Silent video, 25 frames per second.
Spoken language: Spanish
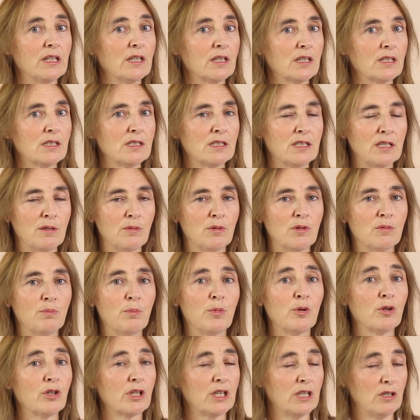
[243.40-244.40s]
digestivo
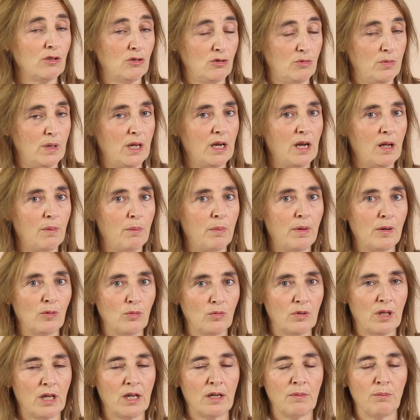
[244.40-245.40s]
porque nos van a
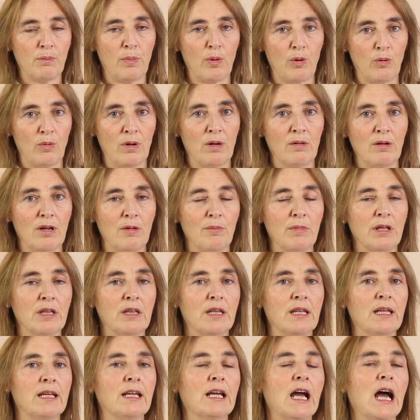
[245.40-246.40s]
pautar
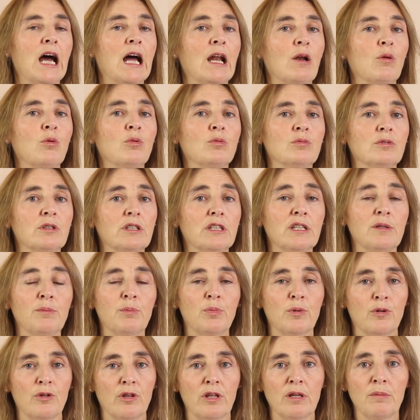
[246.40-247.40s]
probablemente algún
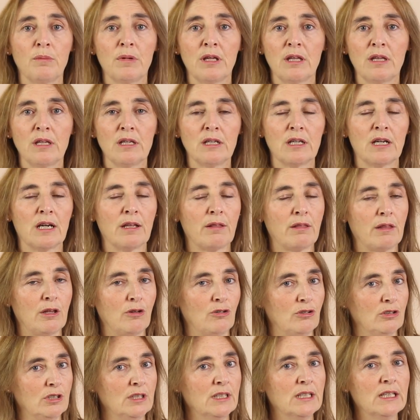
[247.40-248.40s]
tipo de
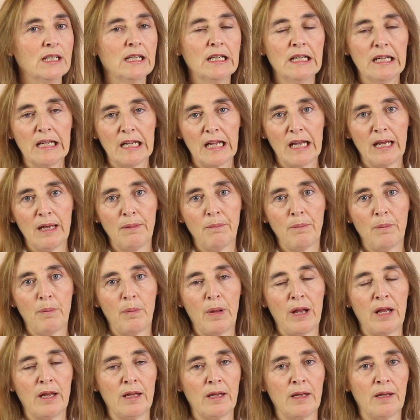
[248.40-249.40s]
medicación que
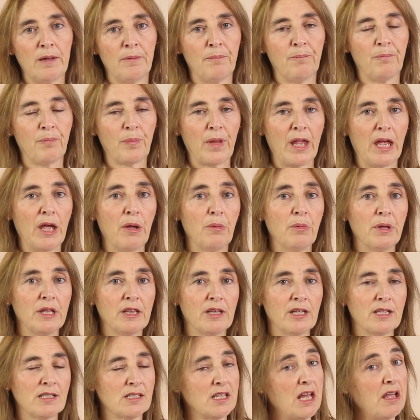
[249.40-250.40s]
eh,
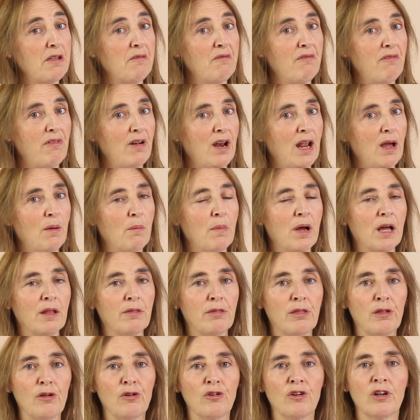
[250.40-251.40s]
evite esa
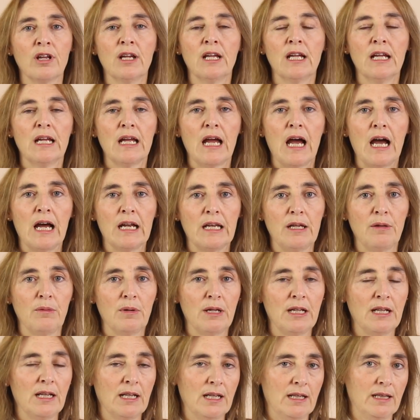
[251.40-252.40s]
inflamación a
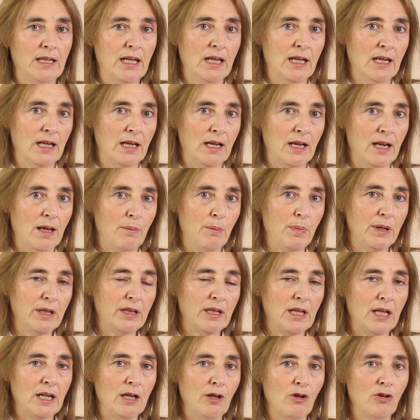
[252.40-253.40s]
nivel del
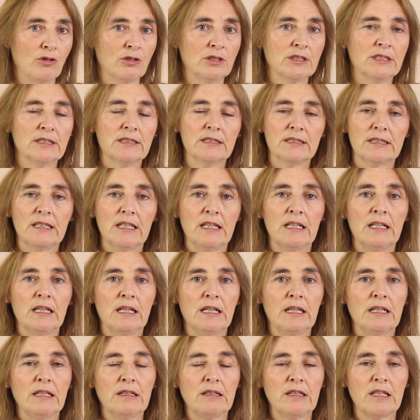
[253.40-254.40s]
epitelio
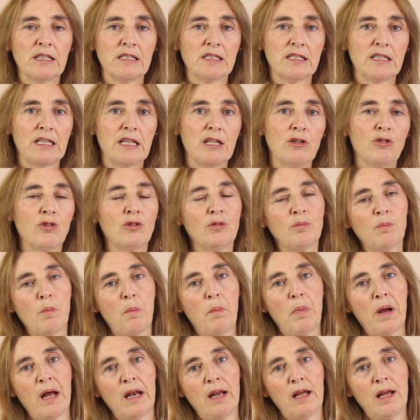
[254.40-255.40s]
del intestino
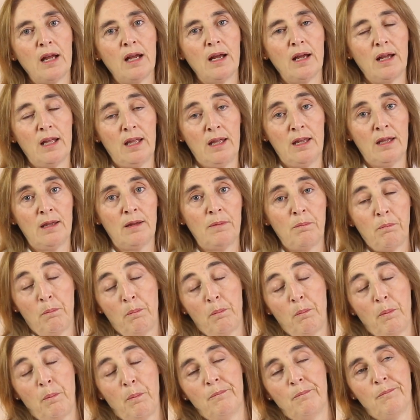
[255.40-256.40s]
para eh,
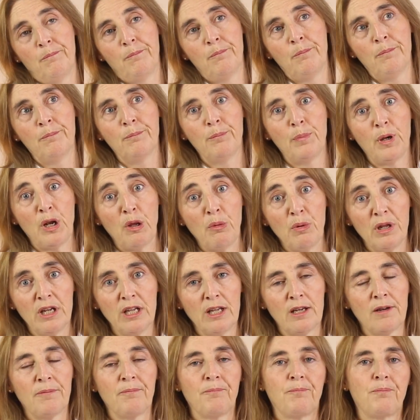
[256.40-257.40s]
mm,
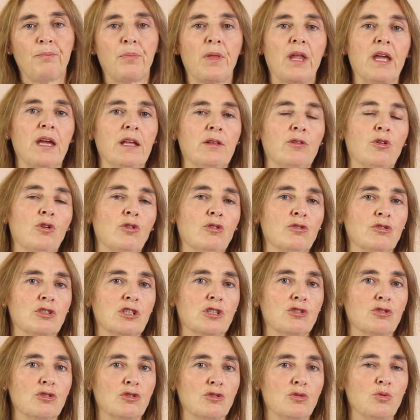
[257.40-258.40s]
prevenir que todos
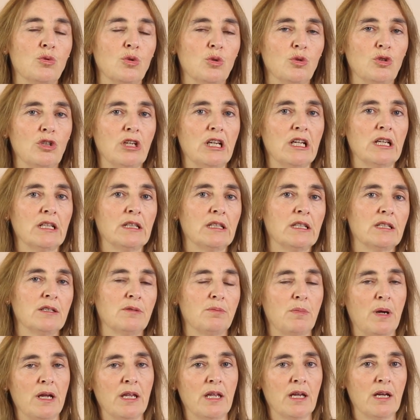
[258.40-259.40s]
esos
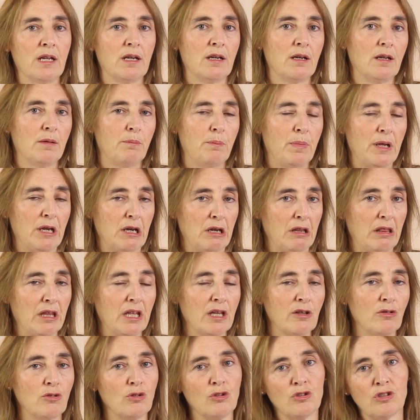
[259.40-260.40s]
nutrientes vayan
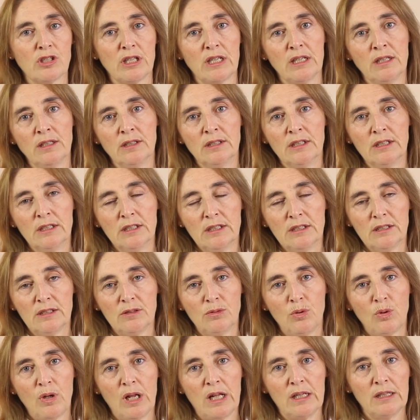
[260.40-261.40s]
perdiéndose
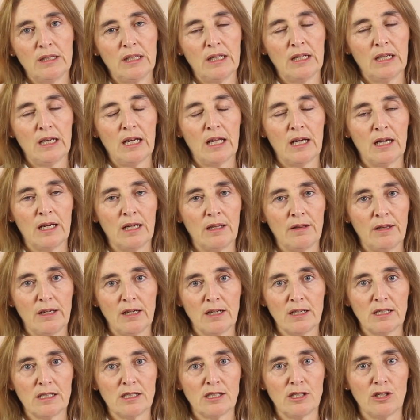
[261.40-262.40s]
durante la
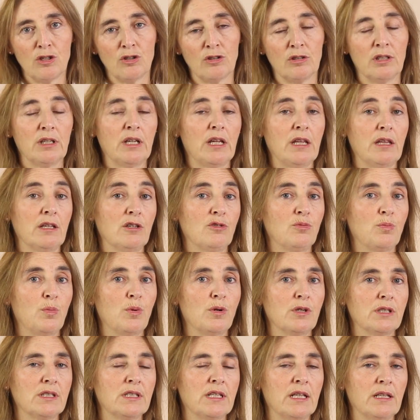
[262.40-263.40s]
digestión. Y
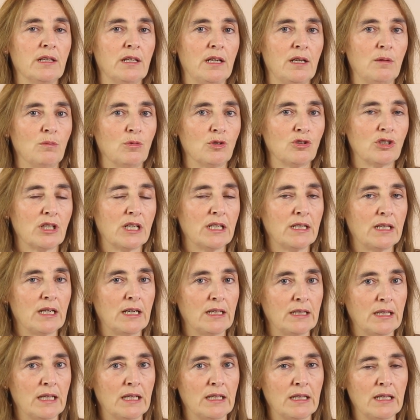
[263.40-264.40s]
después tendremos que
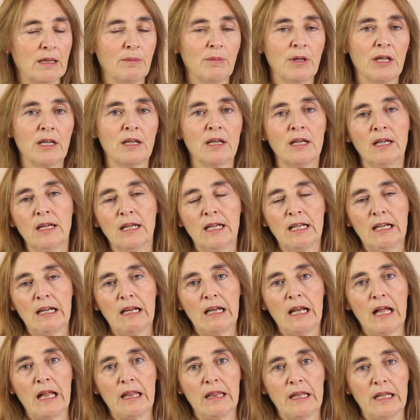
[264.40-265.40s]
tratar también
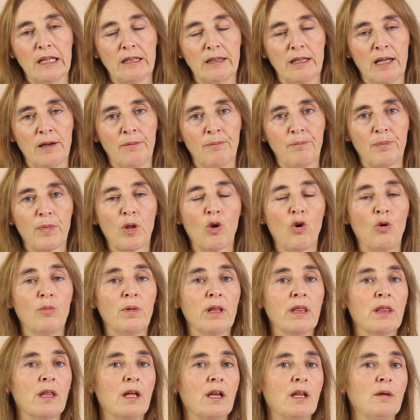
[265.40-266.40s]
la dieta.
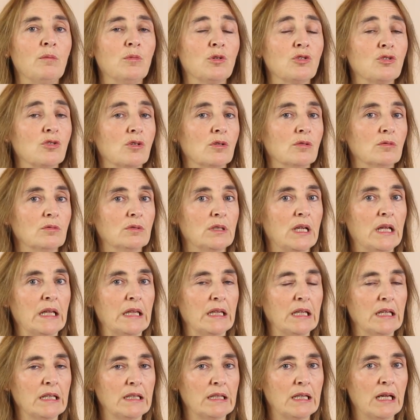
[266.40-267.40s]
Comenzaremos con una
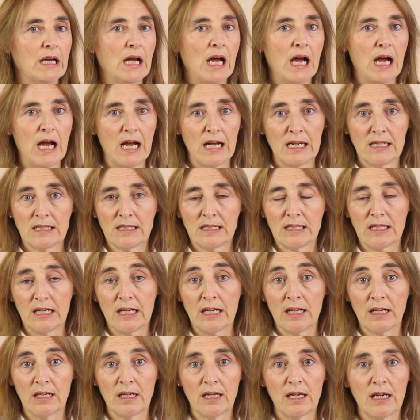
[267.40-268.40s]
dieta
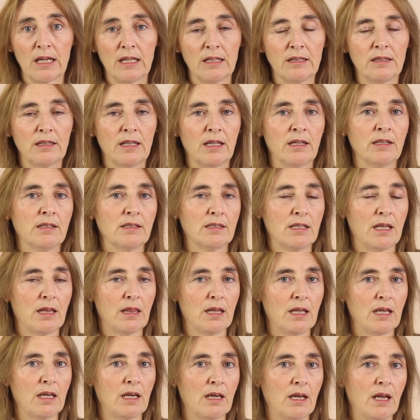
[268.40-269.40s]
astringente, es
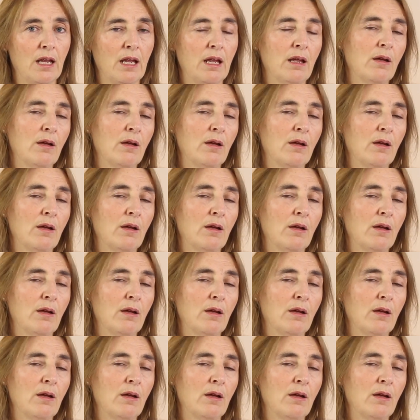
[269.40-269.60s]
decir,